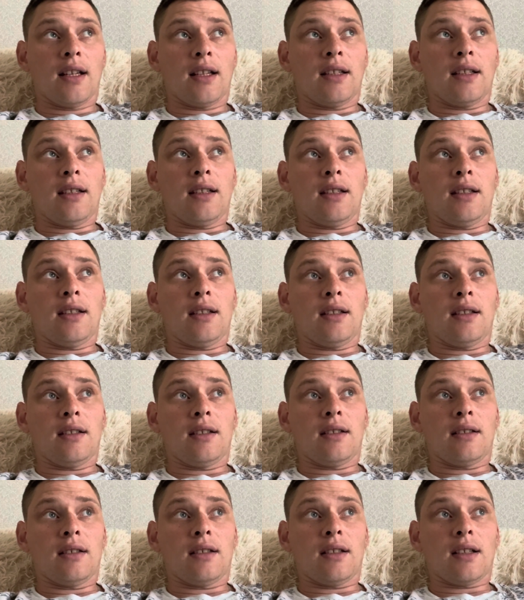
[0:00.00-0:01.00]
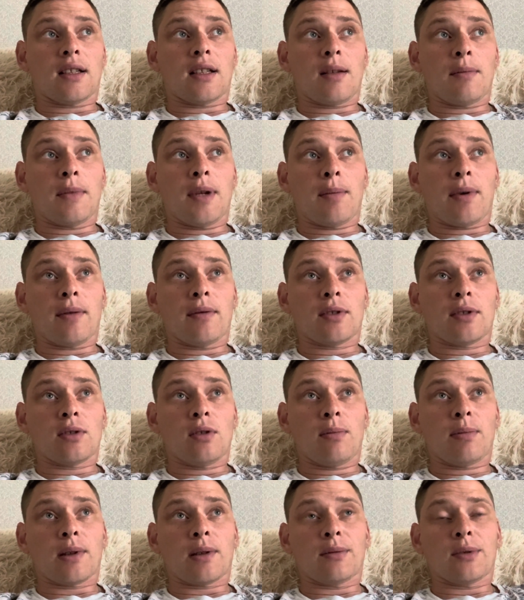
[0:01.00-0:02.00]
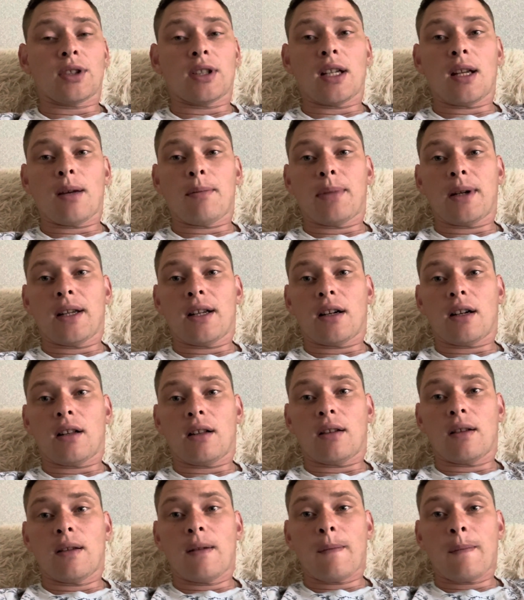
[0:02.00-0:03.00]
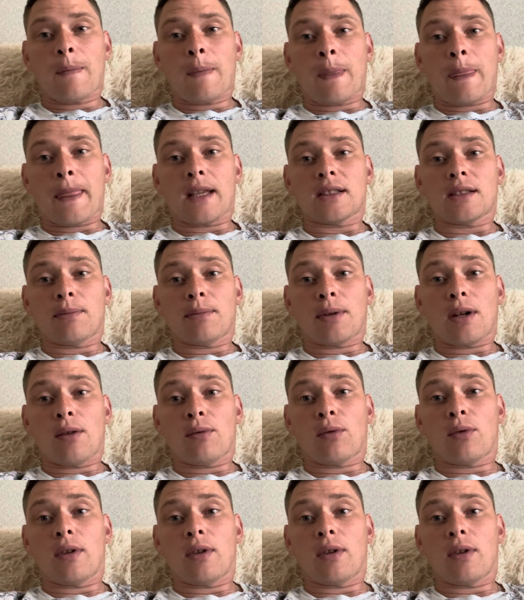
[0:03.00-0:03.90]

И это мне повезло, потому что я приехал на заправку